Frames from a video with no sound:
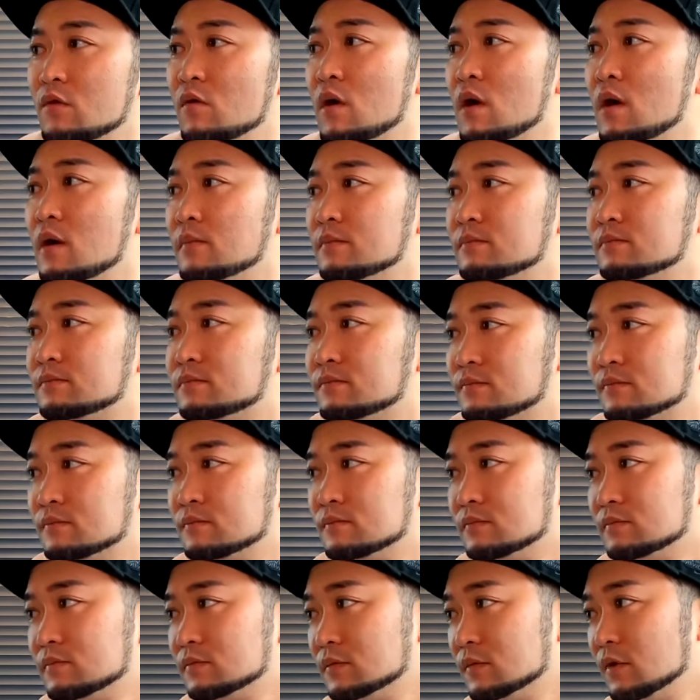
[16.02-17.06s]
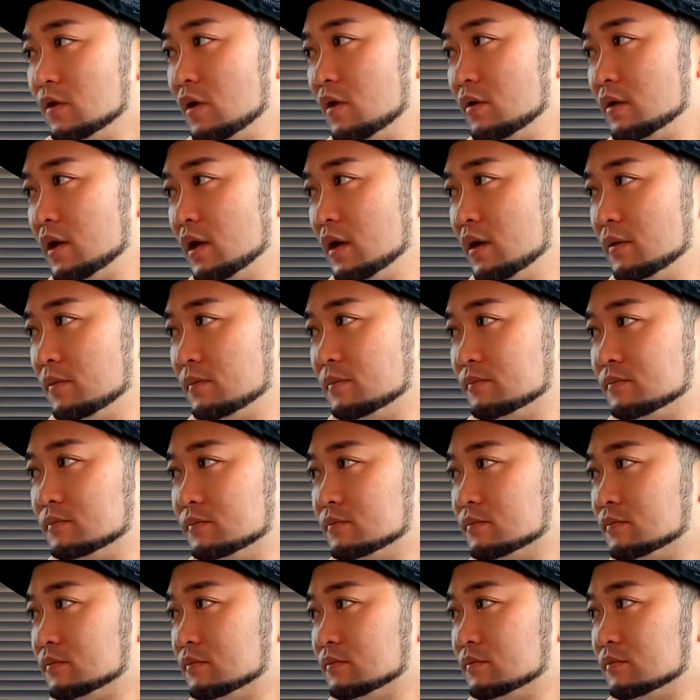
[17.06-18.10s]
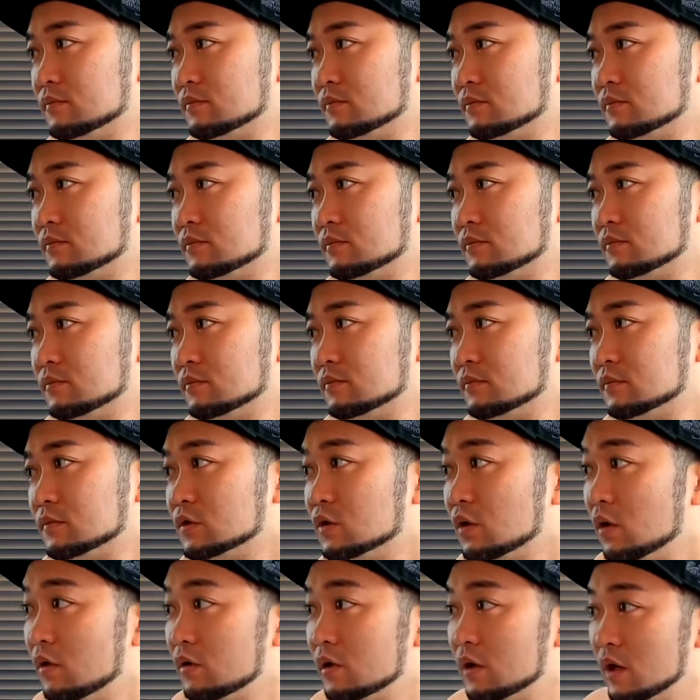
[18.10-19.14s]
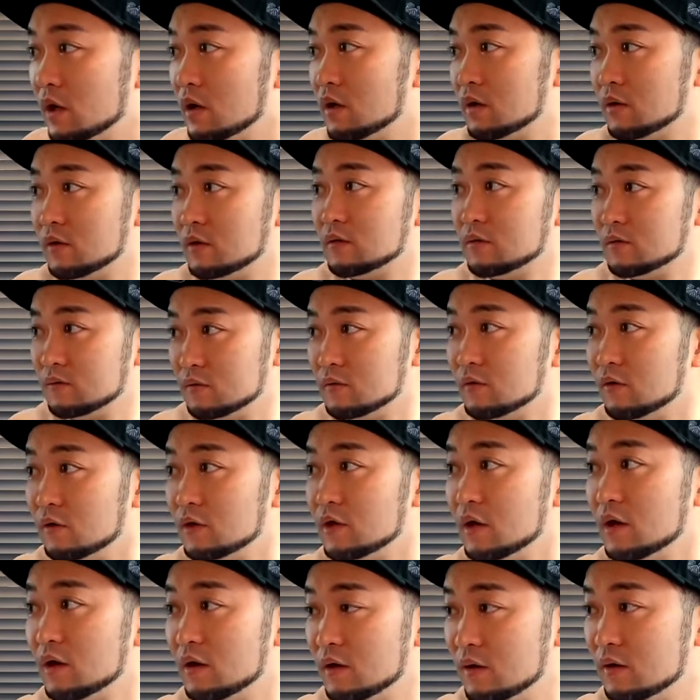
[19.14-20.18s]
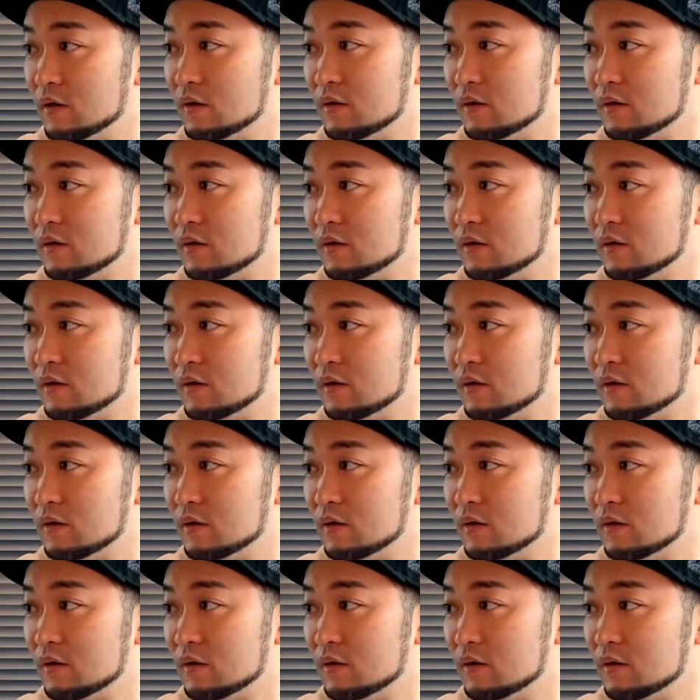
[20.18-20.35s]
のわ、のおいで、のおいで、おいで。